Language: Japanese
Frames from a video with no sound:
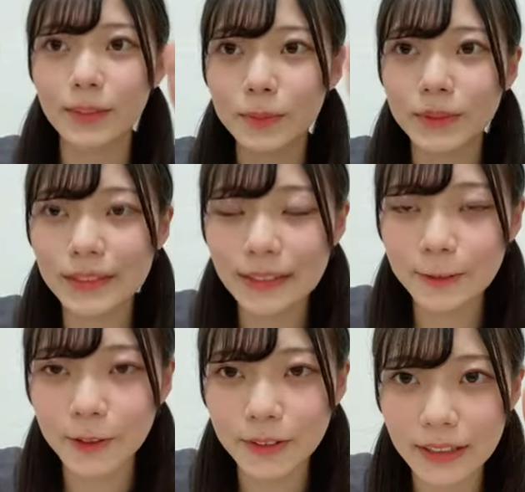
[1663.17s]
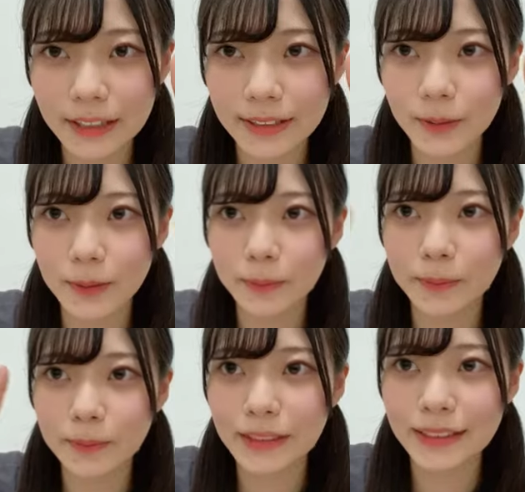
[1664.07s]
トップ3をあの
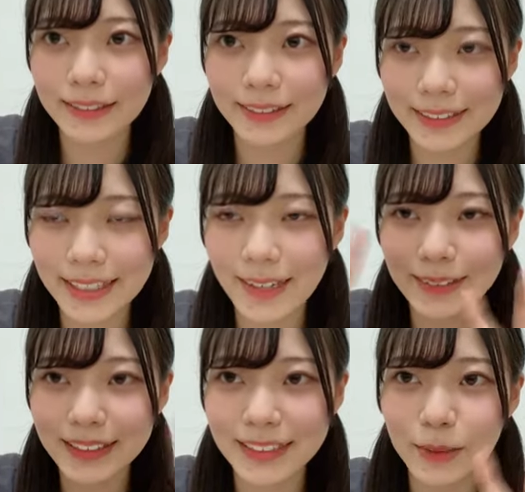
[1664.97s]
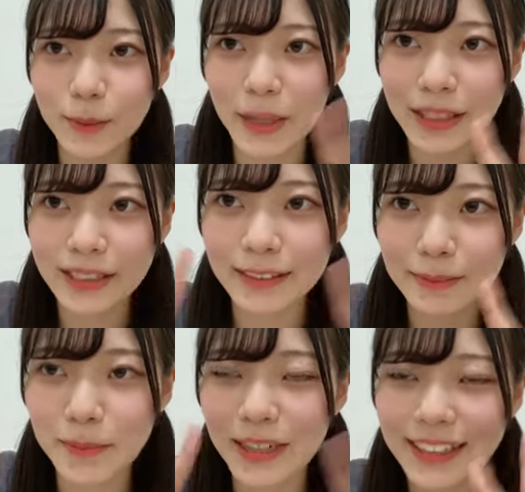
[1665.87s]
見に行ってください私の
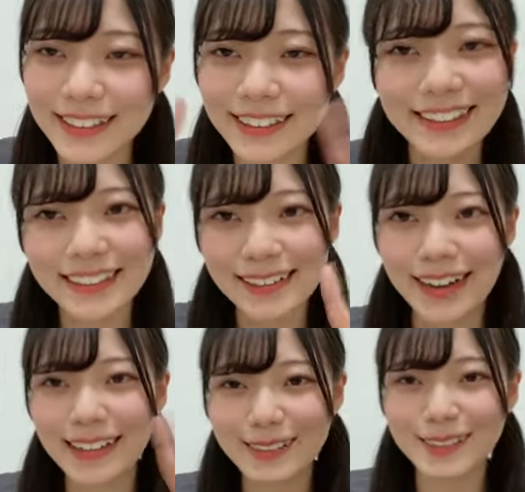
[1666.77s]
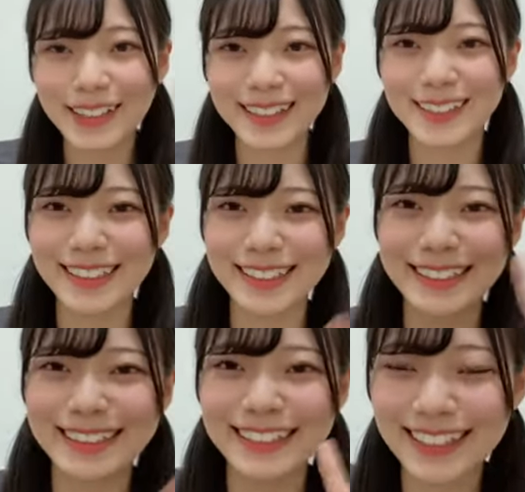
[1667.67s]
マイマイガールフレンドで
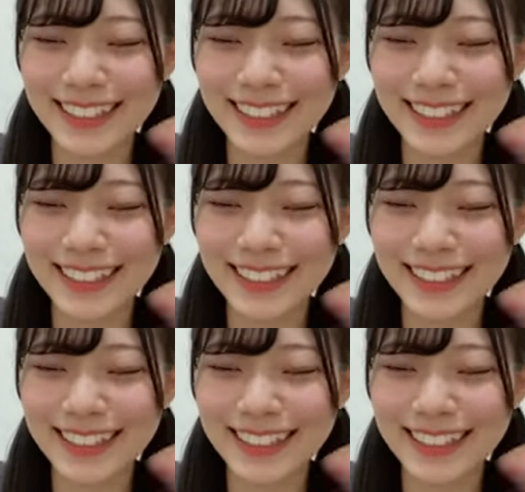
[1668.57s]
す